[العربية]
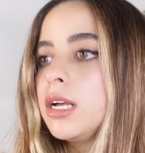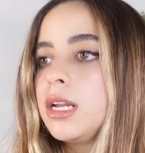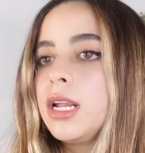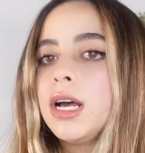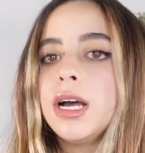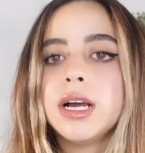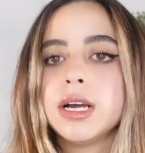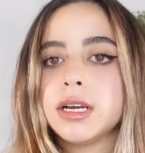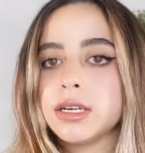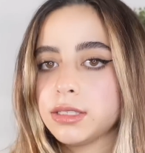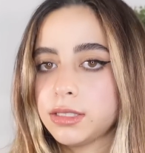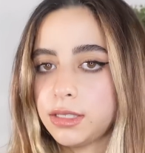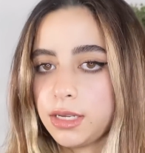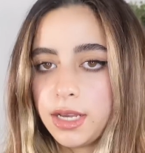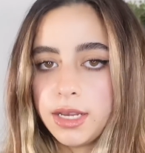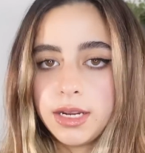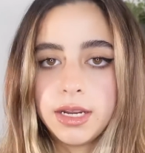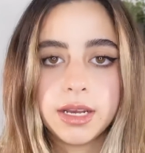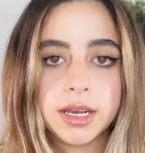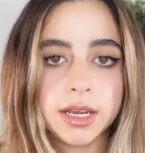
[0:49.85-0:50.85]
لا
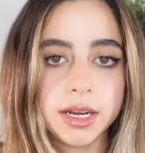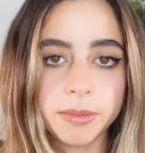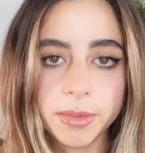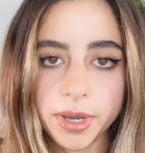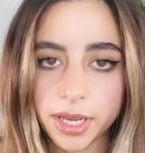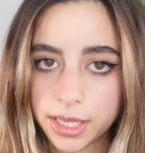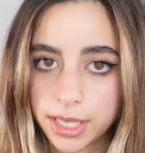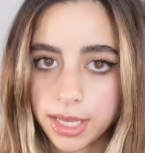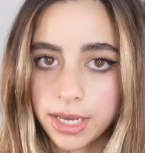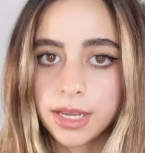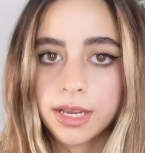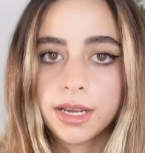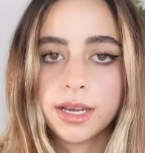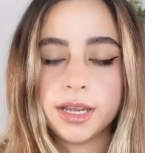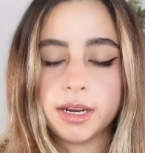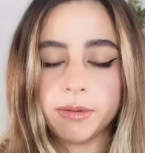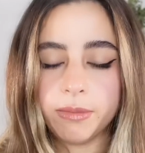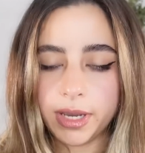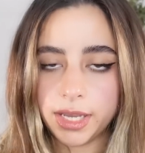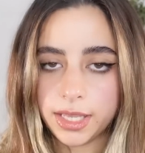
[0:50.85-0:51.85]
انا انا
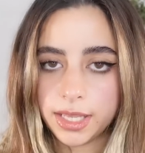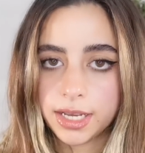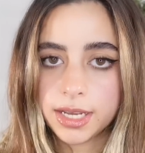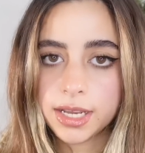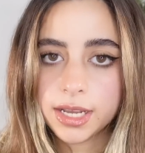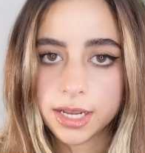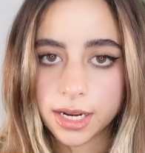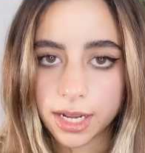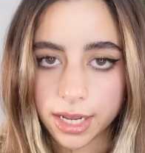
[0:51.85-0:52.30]
محتاجه انا محتاجه